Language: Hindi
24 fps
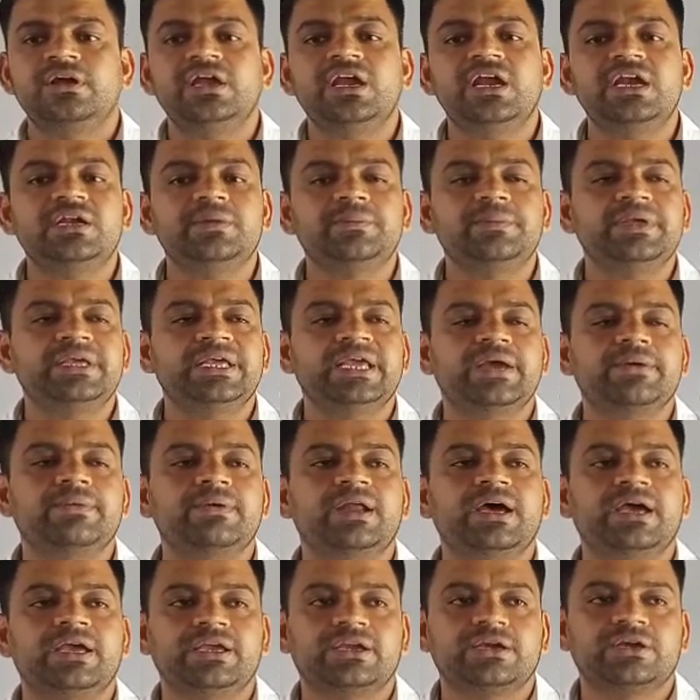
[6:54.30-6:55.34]
इट बिहेव
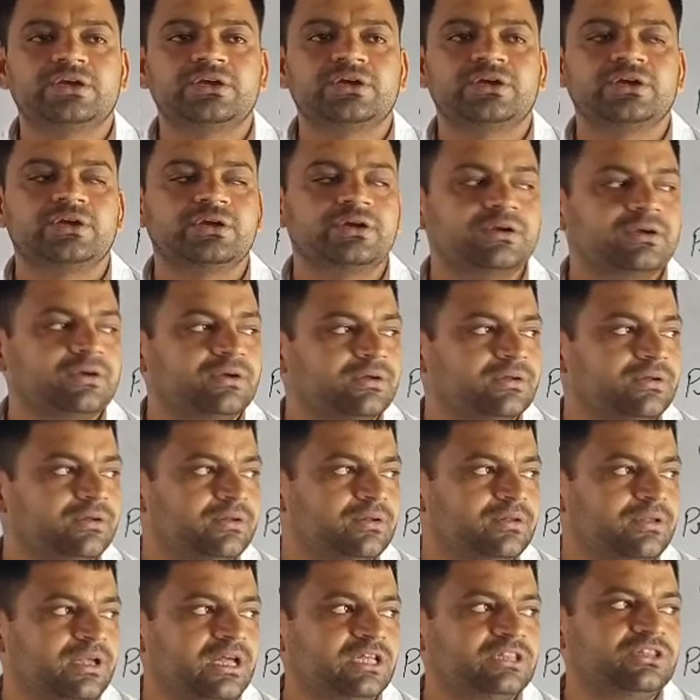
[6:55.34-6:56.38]
लाइक
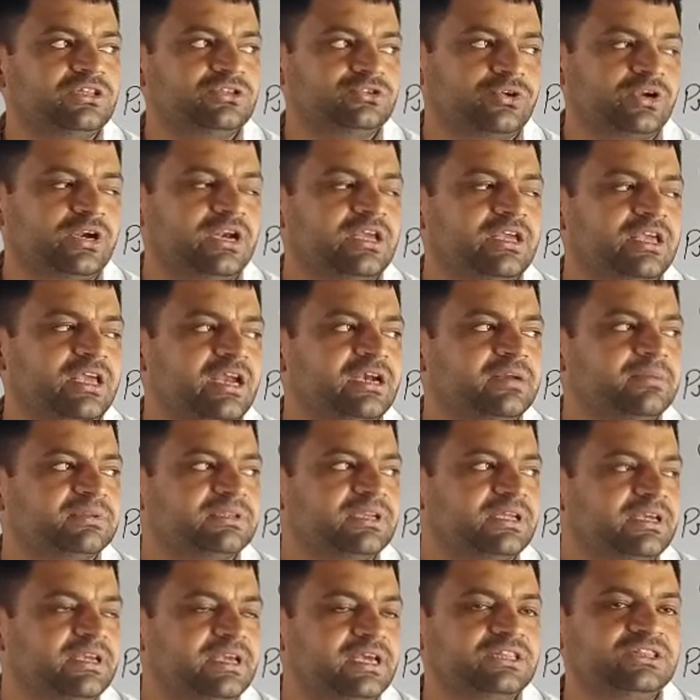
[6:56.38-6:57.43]
सॉरी लिखिए इट मतलब
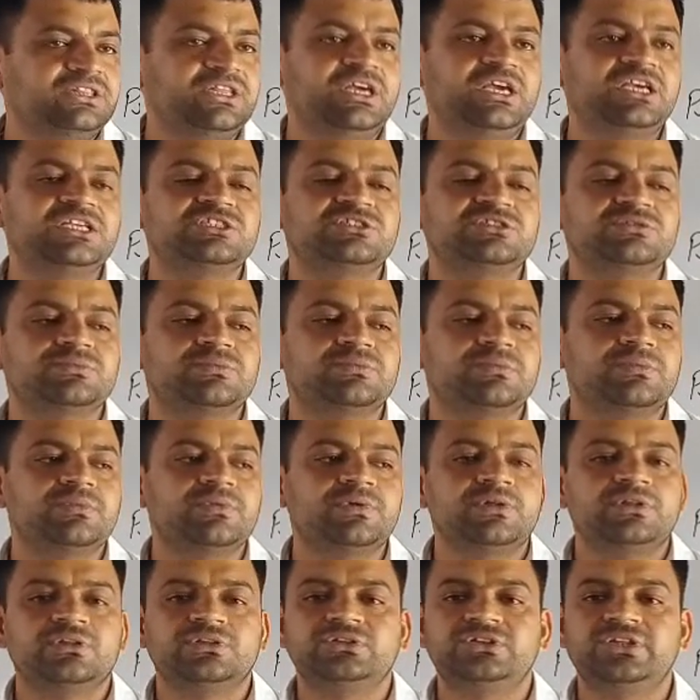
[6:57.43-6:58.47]
लिखिए दीज
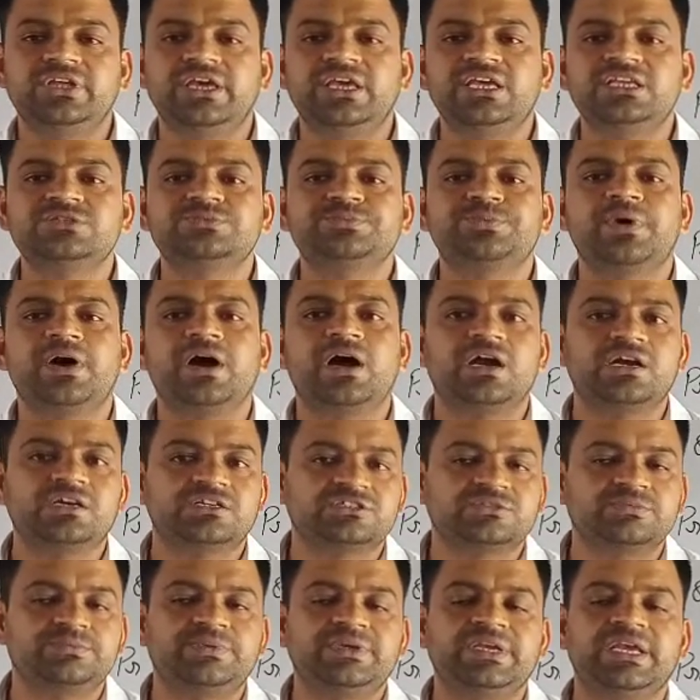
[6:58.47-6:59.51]
दीज
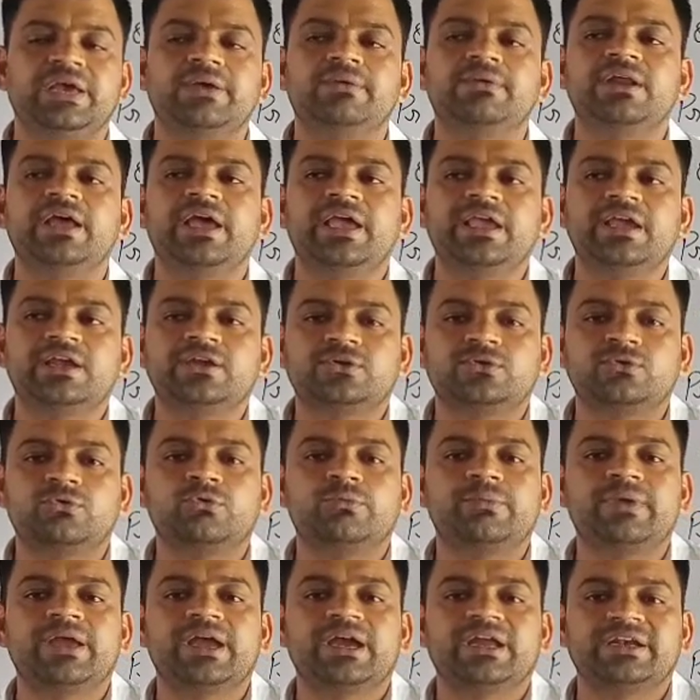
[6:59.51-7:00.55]
पार्ट्स बिहेव लाइक टू
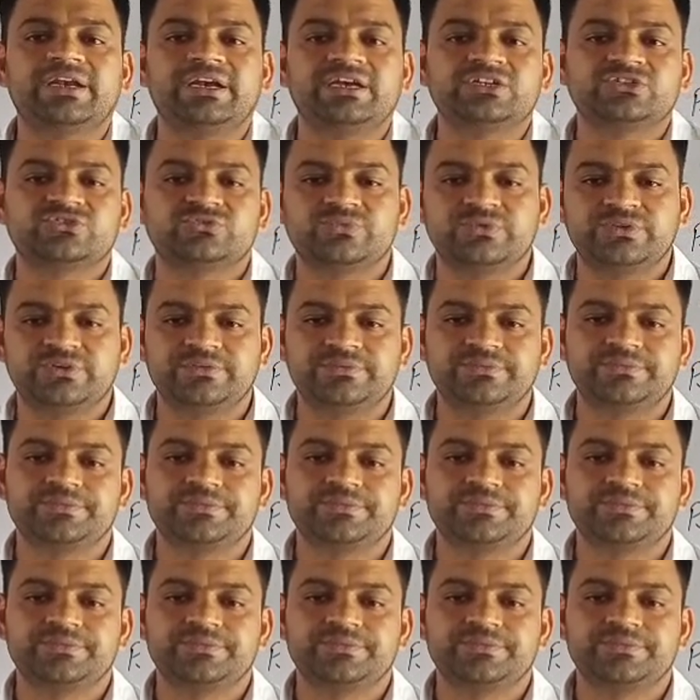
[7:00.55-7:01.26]
मैग्नेट्स भी